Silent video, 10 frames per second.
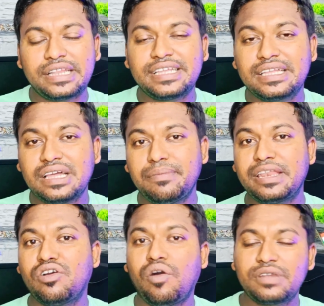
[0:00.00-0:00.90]
कर दिया था
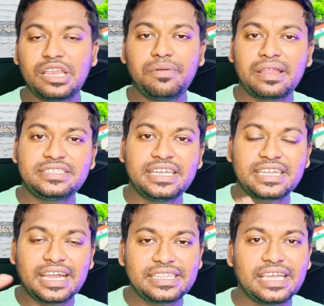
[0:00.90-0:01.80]
मैंने होम डिलीवरी
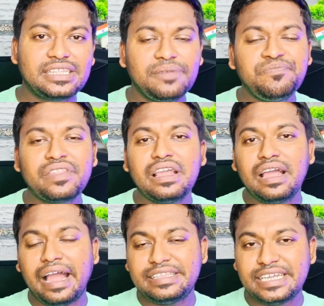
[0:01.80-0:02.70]
सेट कर दिया था
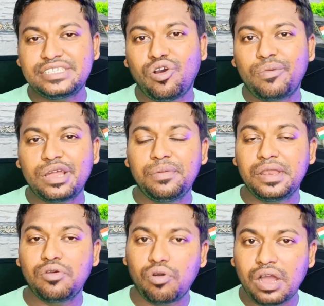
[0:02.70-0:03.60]
एंड जैसे होम
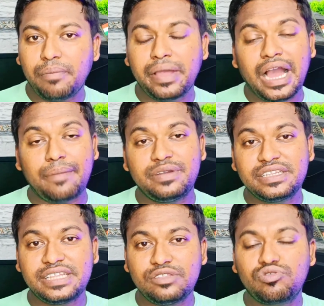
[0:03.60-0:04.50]
डिलीवरी होगा मैं
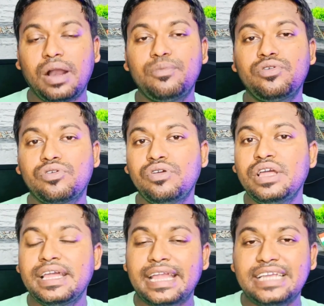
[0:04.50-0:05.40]
अपडेट दे दूंगा आप लोगों को
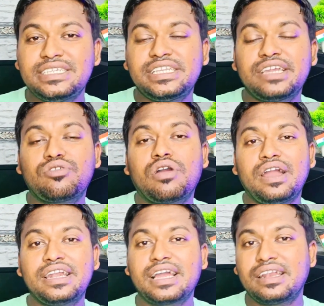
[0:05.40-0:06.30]
कैसे टिकट को
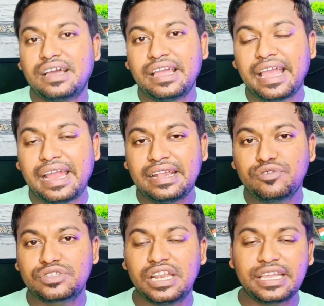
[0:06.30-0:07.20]
कलेक्ट करना है एंड
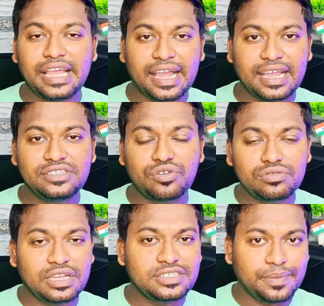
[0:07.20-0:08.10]
उसके लिए क्या क्या
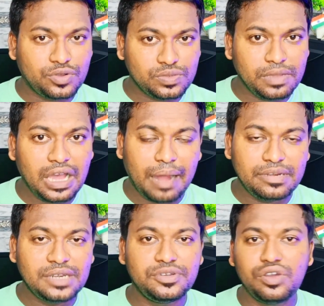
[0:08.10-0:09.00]
जरूरत है सब कुछ मैं
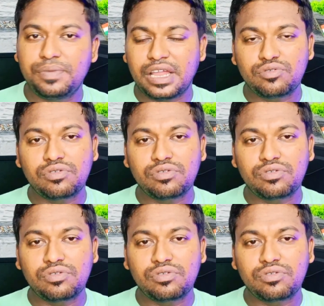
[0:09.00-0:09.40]
अपडेट वीडियो बना